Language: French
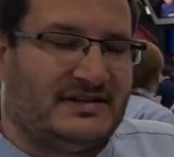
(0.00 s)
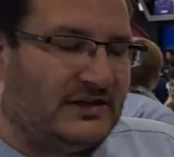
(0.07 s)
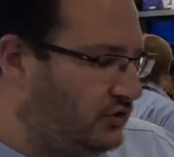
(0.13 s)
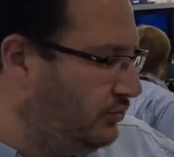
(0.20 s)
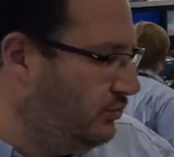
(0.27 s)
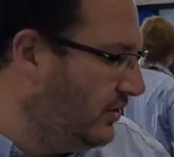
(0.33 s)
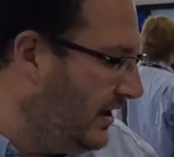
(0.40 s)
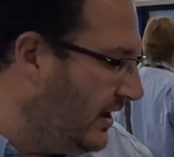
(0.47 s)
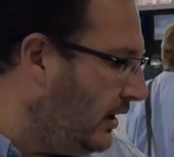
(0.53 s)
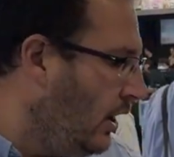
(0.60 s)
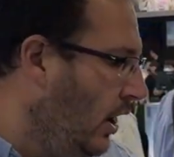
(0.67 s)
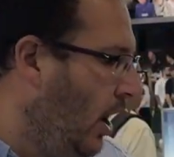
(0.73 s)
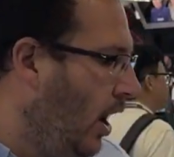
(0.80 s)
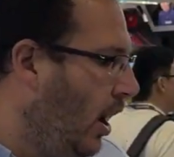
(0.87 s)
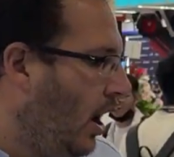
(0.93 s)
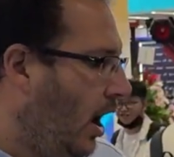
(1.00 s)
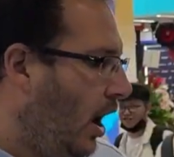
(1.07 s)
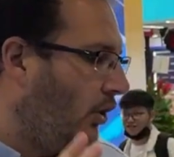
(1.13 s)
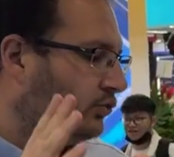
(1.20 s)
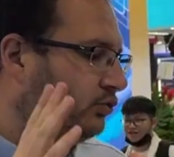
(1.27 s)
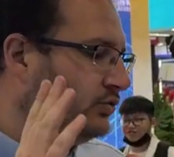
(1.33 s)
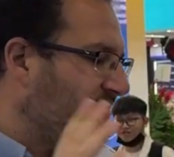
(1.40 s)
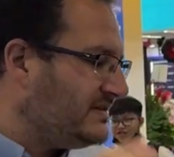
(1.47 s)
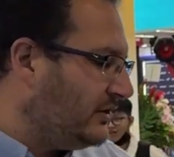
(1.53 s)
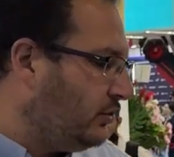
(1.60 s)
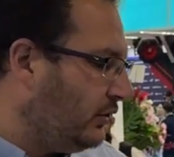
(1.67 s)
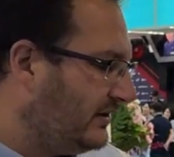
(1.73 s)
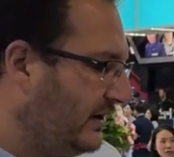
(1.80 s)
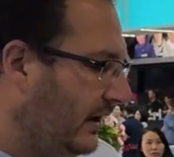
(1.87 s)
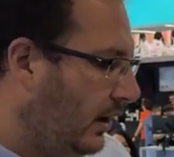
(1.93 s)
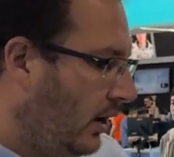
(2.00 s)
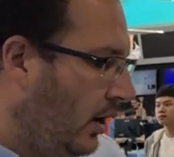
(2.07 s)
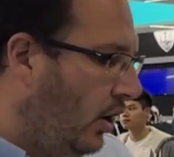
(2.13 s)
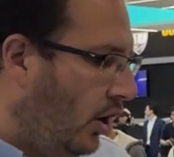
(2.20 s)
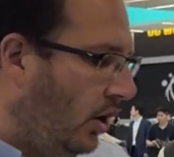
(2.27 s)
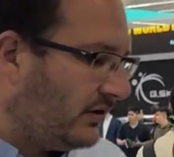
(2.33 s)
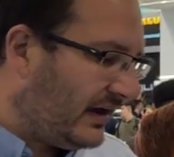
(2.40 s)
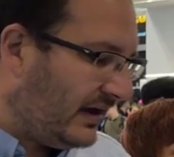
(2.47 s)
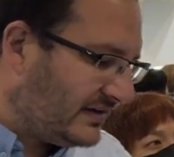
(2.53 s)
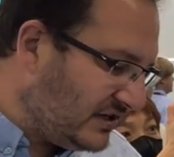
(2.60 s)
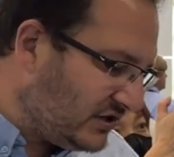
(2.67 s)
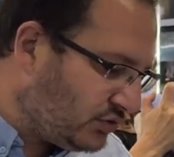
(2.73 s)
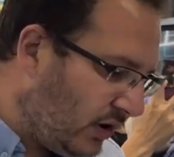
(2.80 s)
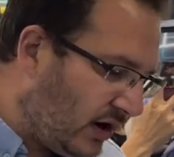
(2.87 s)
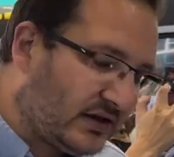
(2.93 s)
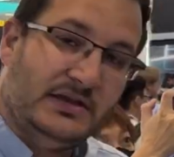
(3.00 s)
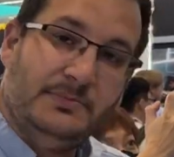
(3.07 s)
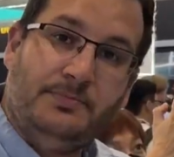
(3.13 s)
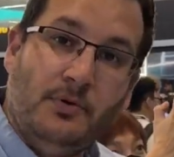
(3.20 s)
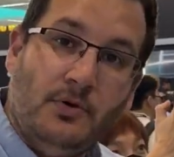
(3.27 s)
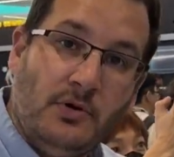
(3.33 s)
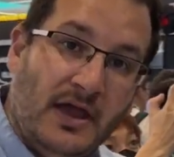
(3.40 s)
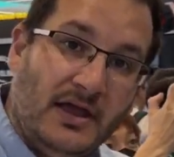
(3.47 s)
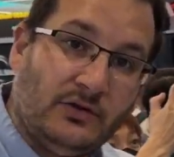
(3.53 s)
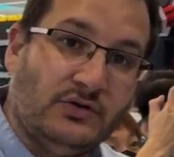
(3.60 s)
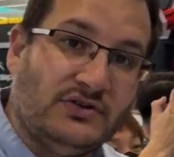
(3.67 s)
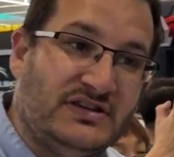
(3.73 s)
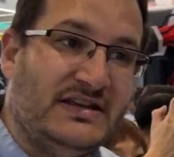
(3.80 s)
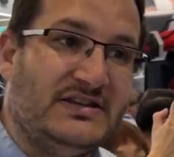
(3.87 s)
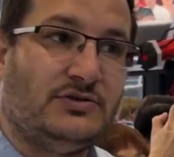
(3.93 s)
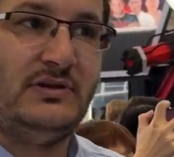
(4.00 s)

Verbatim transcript: à cumuler en toute sécurité. Autre accessoire qui peut être utile si